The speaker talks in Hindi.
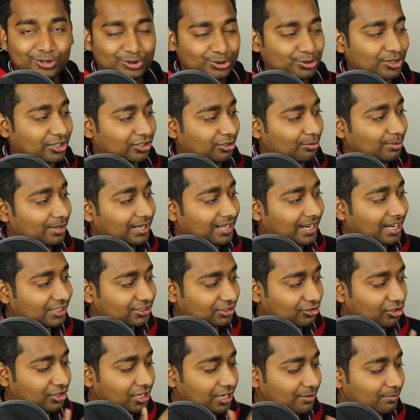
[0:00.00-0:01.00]
हो चुके तो मैंने
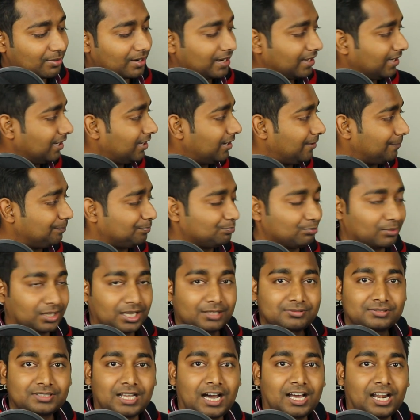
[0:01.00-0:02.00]
कहा चलो एक बार है ना
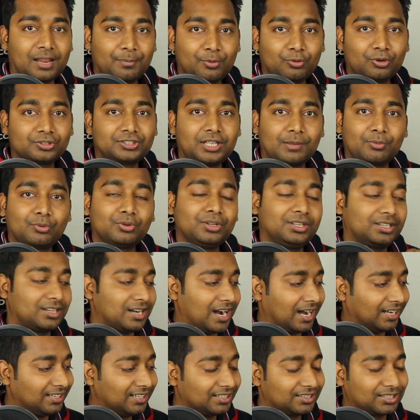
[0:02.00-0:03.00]
मतलब सारे प्रोडक्ट्स आपको
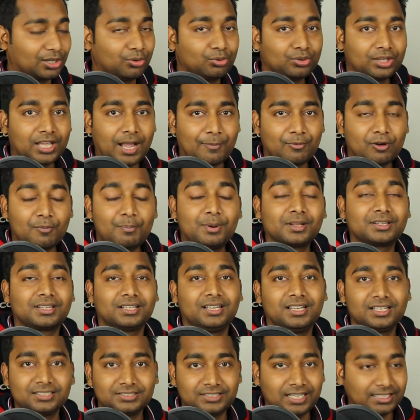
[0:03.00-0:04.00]
दिखा देता हूँ कि आपको
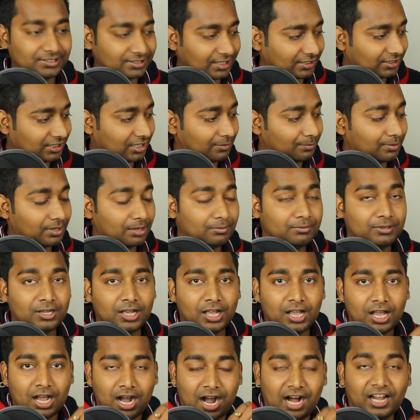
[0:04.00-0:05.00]
पता लग जाए चैनल पर
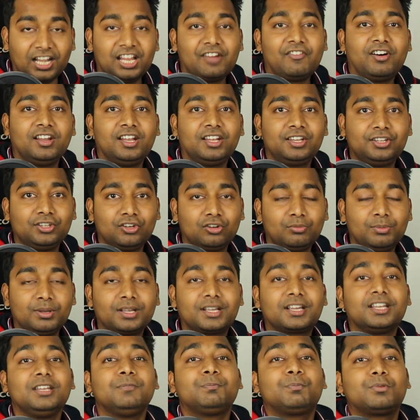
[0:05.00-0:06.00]
आने वाले दिनों
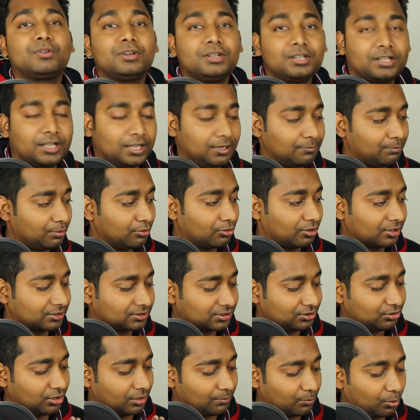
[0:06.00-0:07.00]
में किन किन
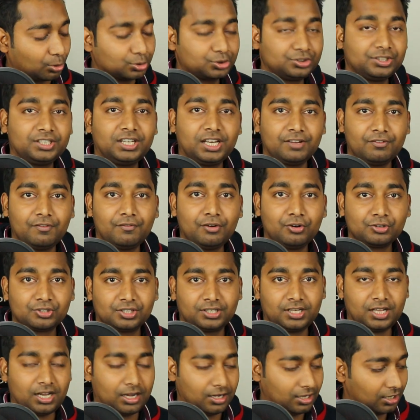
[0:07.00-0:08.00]
प्रोडक्ट्स की जो अनबॉक्सिंग एंड रिव्यू
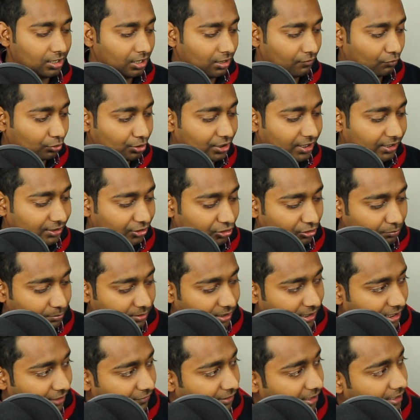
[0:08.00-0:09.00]
वीडियोज़ है ना वो देखने को
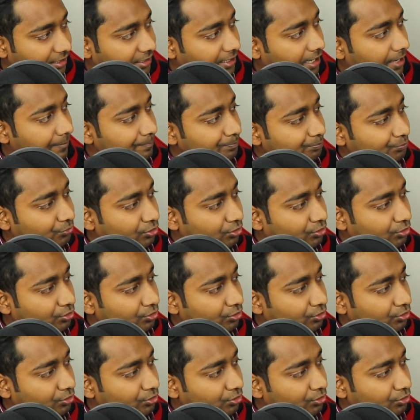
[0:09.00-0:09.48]
मिलने वाली है